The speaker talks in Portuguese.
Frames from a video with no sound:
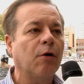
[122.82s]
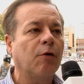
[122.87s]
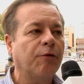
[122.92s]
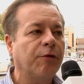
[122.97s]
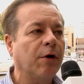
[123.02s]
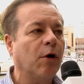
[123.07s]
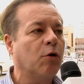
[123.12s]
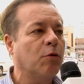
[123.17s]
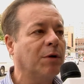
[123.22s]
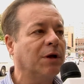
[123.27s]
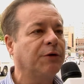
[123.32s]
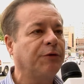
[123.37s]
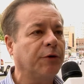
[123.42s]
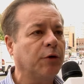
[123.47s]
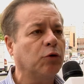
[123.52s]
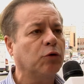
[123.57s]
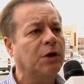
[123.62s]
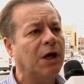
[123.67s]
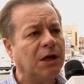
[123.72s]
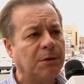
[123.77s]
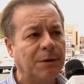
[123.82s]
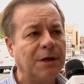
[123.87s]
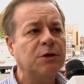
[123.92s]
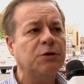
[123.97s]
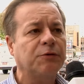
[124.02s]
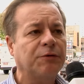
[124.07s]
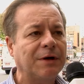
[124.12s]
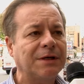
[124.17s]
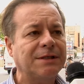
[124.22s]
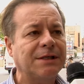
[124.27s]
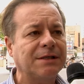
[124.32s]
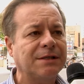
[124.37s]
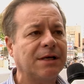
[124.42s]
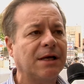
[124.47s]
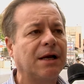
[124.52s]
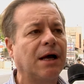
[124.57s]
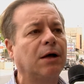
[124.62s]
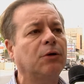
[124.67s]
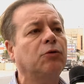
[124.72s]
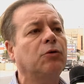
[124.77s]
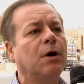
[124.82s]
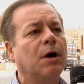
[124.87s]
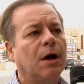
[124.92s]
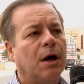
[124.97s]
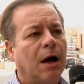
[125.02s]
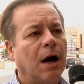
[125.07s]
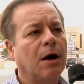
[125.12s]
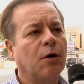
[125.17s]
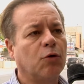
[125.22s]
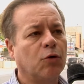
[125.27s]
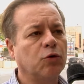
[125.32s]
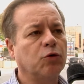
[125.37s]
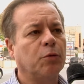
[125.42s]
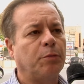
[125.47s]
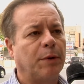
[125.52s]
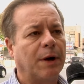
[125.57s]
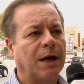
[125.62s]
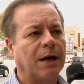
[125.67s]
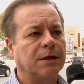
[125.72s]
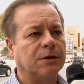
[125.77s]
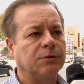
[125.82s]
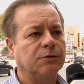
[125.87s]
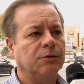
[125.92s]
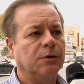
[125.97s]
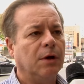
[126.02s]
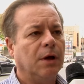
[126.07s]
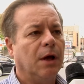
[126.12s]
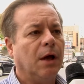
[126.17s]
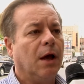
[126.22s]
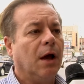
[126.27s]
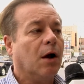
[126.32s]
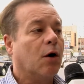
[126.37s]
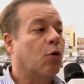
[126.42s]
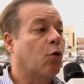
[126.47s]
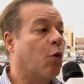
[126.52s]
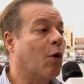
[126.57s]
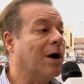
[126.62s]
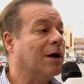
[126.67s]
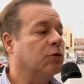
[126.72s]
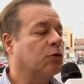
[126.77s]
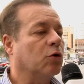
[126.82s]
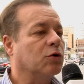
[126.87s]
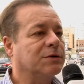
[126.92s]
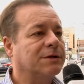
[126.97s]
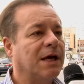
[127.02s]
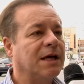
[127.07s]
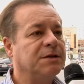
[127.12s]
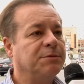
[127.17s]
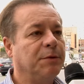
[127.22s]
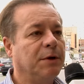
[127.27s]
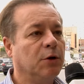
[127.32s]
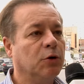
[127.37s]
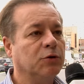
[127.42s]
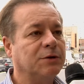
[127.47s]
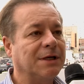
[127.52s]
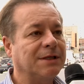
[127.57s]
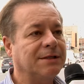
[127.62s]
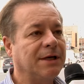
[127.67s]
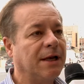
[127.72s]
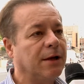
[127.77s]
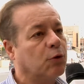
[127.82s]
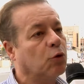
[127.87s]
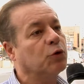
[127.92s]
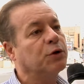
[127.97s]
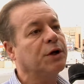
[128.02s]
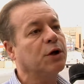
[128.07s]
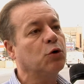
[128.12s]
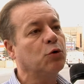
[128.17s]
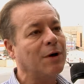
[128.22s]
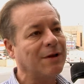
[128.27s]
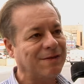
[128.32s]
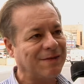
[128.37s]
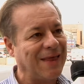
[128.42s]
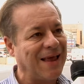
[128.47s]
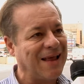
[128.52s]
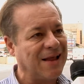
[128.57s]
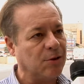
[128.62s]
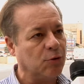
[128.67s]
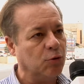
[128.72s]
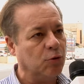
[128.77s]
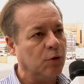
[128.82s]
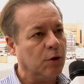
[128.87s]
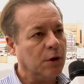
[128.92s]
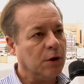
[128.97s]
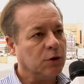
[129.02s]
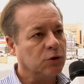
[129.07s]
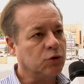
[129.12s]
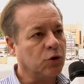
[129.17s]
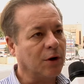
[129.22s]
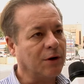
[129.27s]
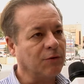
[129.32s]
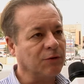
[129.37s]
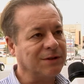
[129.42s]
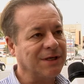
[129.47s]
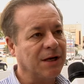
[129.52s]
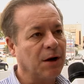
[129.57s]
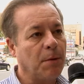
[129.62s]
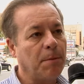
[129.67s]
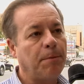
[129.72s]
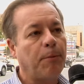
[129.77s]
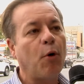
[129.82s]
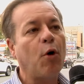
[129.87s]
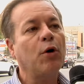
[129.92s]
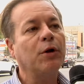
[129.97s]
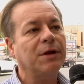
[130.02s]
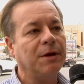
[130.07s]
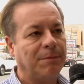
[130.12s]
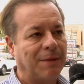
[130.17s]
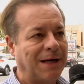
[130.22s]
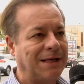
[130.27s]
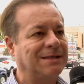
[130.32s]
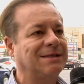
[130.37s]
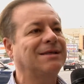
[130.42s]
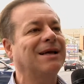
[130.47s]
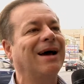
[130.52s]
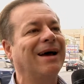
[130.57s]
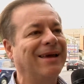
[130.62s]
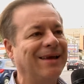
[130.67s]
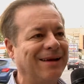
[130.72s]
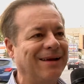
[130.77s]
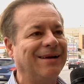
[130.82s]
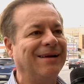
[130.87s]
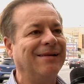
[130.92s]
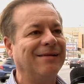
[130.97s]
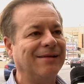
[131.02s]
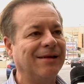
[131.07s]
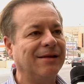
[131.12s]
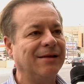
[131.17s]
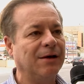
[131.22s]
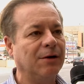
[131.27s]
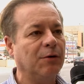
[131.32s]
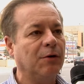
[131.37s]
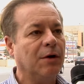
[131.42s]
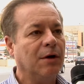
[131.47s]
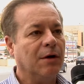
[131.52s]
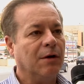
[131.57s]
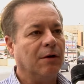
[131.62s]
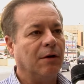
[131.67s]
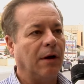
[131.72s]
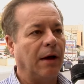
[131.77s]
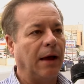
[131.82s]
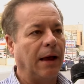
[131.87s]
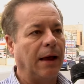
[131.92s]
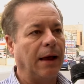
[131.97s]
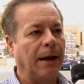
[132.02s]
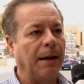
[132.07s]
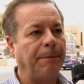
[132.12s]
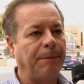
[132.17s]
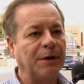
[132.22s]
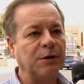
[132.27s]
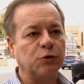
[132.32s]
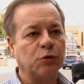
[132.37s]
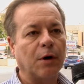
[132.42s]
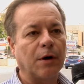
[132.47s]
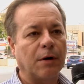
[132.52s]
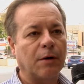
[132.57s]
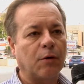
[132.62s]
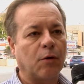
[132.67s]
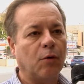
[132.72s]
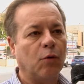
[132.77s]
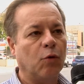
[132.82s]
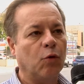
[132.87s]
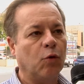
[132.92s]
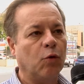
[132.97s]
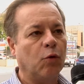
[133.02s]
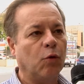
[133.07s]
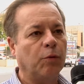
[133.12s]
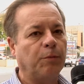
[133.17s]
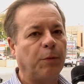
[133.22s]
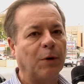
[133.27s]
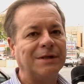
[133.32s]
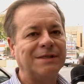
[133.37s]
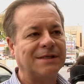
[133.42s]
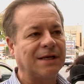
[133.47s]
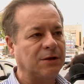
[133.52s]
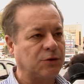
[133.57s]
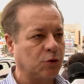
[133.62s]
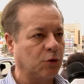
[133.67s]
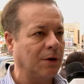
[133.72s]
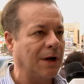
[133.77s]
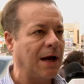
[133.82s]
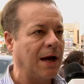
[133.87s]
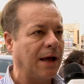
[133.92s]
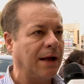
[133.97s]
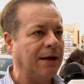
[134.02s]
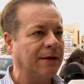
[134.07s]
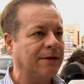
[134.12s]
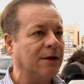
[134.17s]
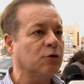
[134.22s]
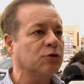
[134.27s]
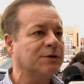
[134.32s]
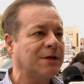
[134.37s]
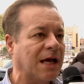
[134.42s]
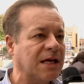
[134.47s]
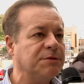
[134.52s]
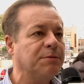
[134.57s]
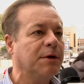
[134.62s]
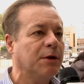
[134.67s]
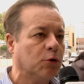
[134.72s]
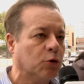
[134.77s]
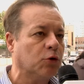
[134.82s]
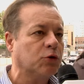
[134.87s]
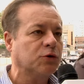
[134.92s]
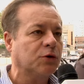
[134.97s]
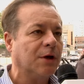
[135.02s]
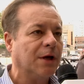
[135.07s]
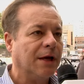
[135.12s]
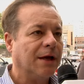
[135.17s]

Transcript: feito pelo motorista ao estacionar na vaga rotativa. Quanto aos 10 minutos, assim, ele continua tendo, só que você não pode mais sair, entendeu? a pessoa pode estacionar, ele tem os 10 minutos